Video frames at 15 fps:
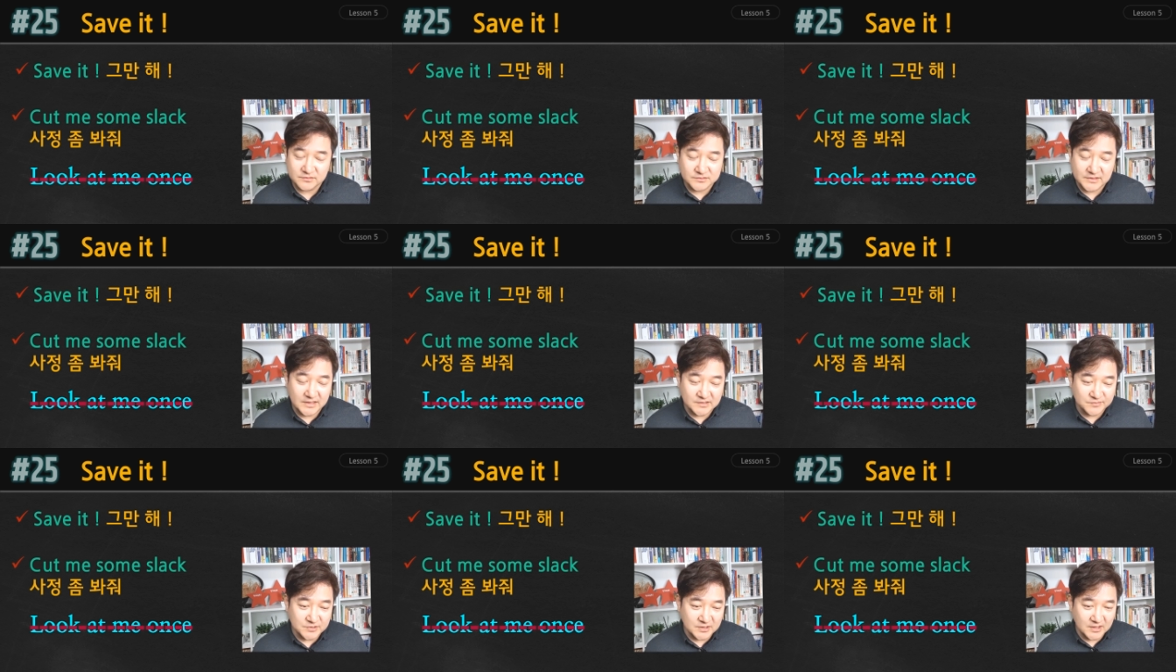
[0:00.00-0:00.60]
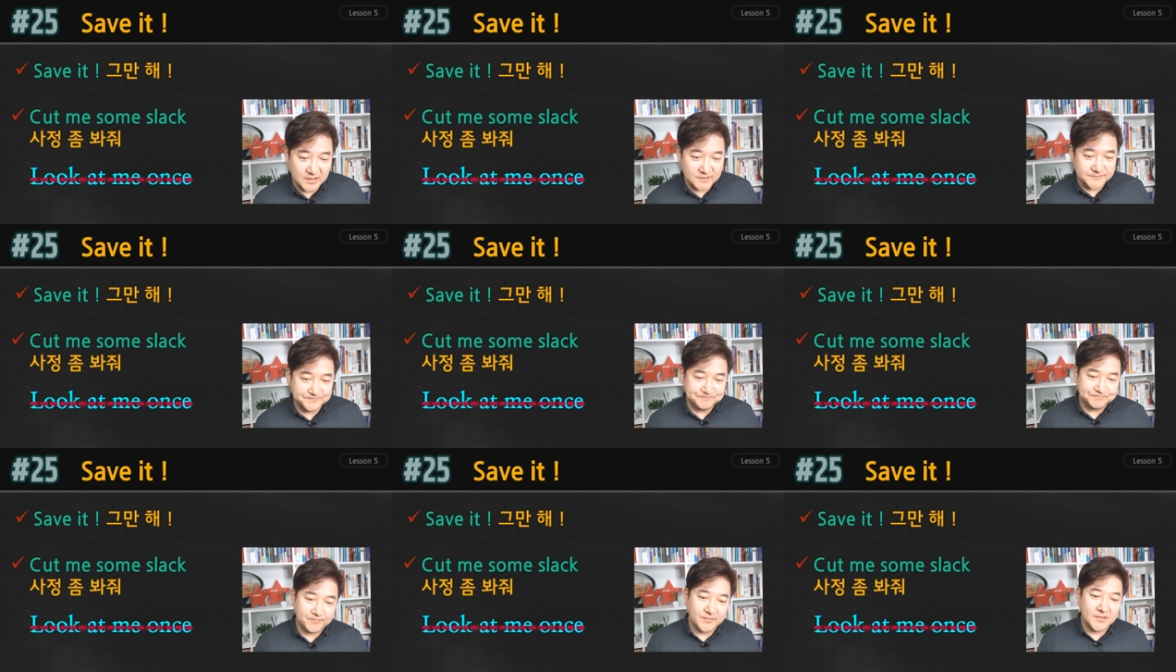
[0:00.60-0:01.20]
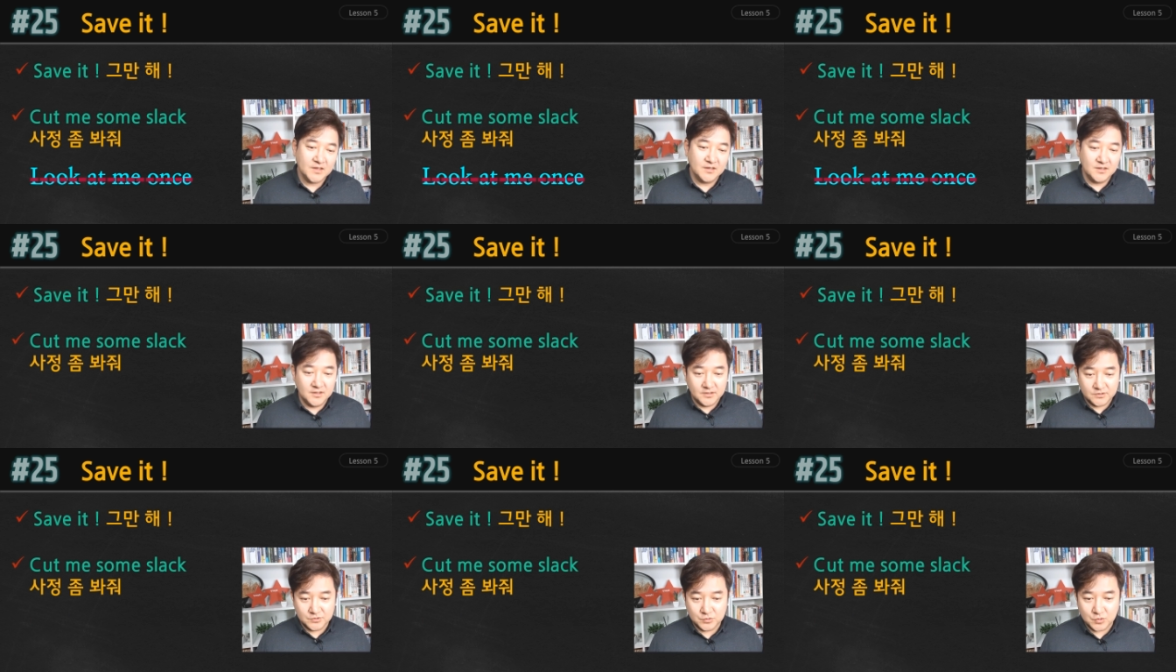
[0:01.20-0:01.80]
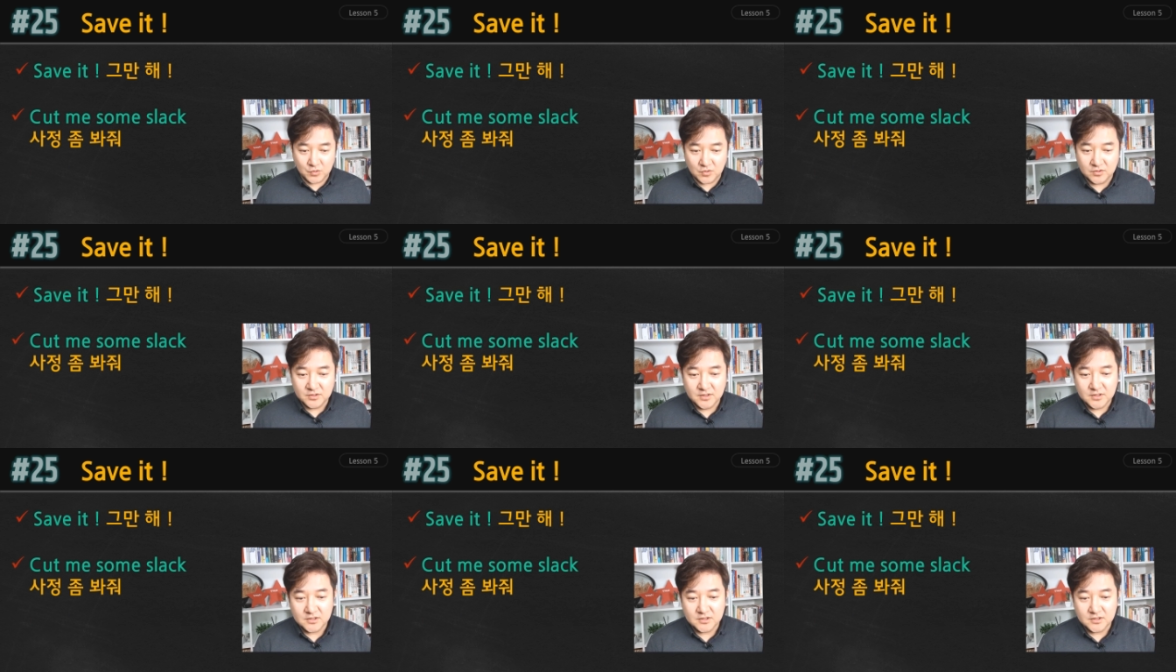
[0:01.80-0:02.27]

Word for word: 그거 아닙니다. 그리고